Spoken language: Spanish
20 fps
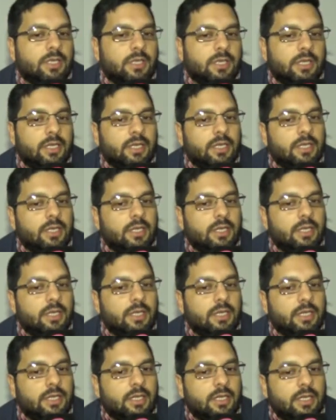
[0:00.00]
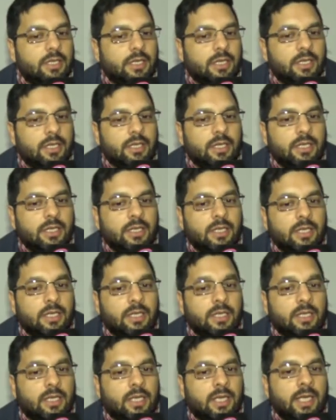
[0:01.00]
eh,
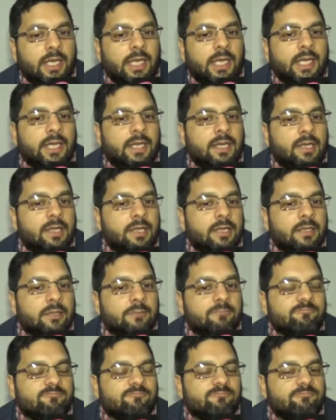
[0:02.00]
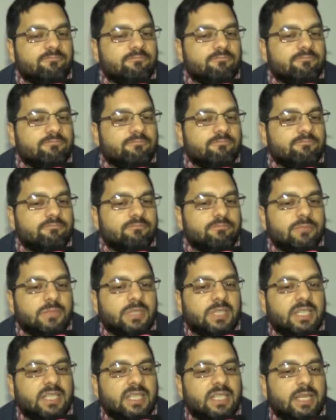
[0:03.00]
y, qué,
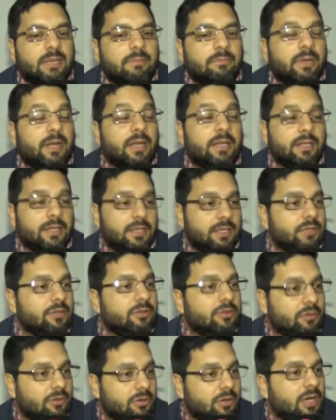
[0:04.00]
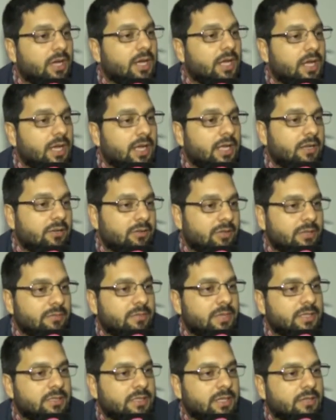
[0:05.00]
qué parte le tocó a, los
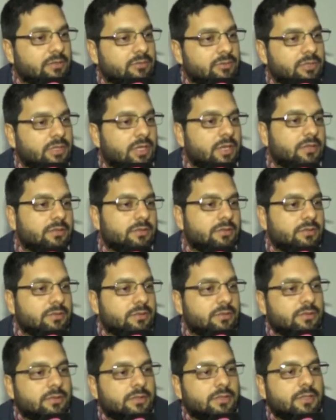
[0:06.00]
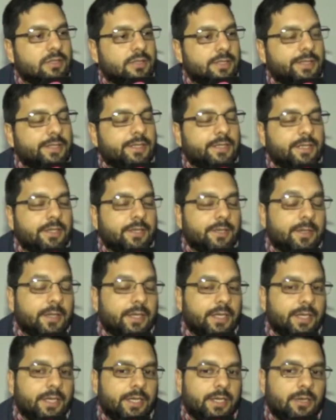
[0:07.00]
demás acusados.
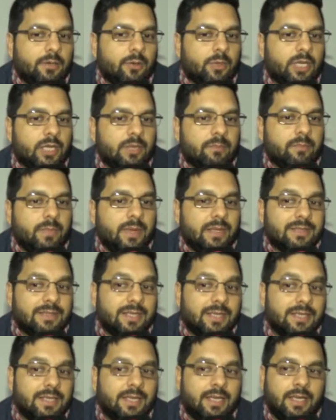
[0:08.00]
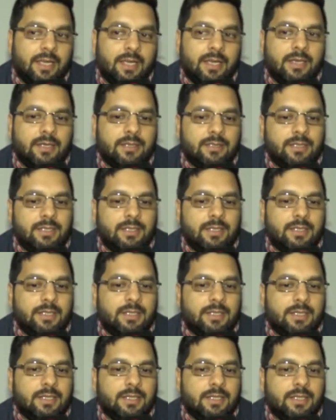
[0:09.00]
Eh, lo que pasa es
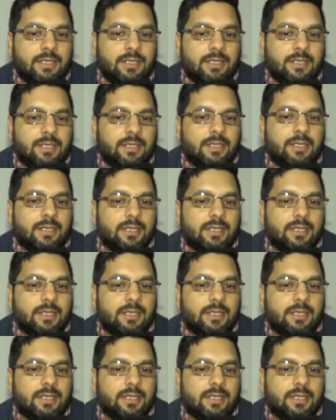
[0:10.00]
que